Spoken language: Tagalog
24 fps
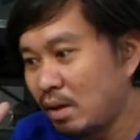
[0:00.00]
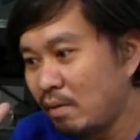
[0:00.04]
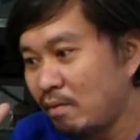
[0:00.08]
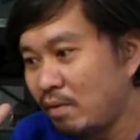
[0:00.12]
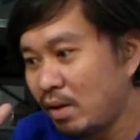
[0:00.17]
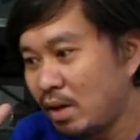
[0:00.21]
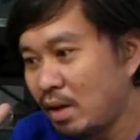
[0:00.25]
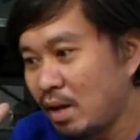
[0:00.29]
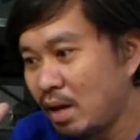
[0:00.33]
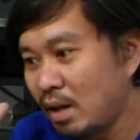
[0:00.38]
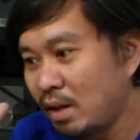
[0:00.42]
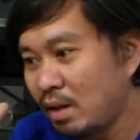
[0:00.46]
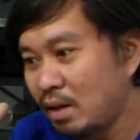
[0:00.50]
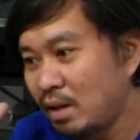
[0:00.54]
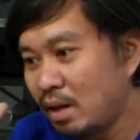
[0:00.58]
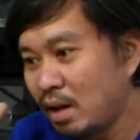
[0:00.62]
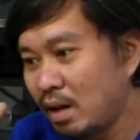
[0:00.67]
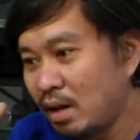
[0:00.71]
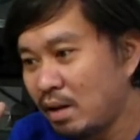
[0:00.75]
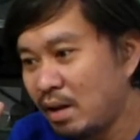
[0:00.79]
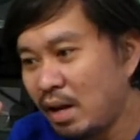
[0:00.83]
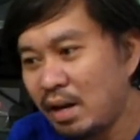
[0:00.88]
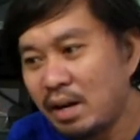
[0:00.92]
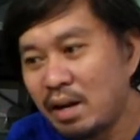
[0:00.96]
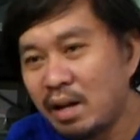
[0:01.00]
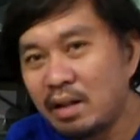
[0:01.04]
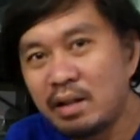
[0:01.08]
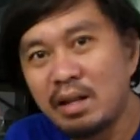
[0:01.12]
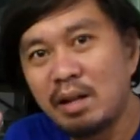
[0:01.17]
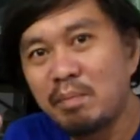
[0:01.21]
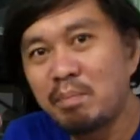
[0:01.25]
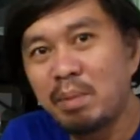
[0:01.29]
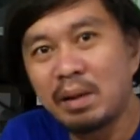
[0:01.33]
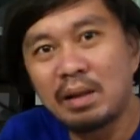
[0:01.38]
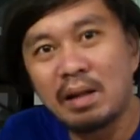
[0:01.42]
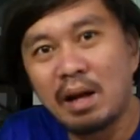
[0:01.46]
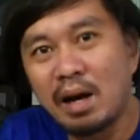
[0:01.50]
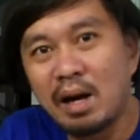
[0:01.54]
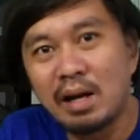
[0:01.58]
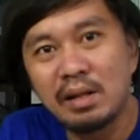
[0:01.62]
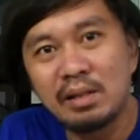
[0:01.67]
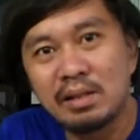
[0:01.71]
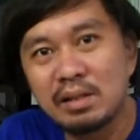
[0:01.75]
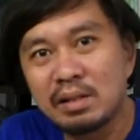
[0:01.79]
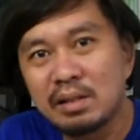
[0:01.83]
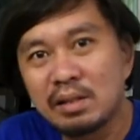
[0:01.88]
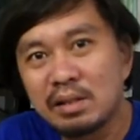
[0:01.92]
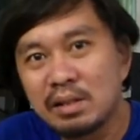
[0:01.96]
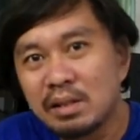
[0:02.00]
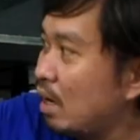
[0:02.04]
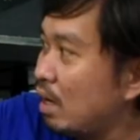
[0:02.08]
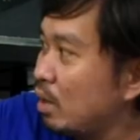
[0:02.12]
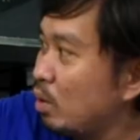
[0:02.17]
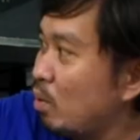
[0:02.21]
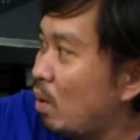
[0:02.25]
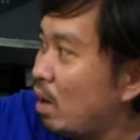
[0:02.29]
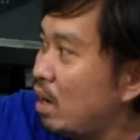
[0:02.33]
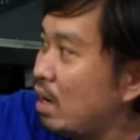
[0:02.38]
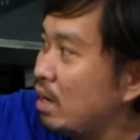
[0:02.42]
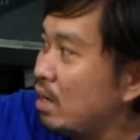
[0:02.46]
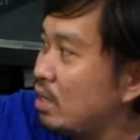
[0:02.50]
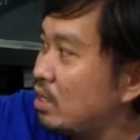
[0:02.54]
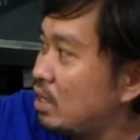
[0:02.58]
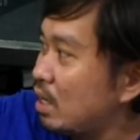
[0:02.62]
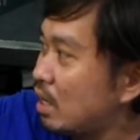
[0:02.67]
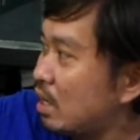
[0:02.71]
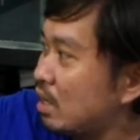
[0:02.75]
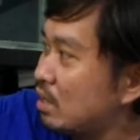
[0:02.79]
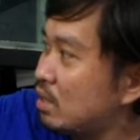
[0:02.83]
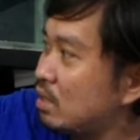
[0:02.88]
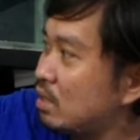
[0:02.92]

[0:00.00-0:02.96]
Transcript: 700 uh, 900 pataas. Uh, ah, duha ni siya ka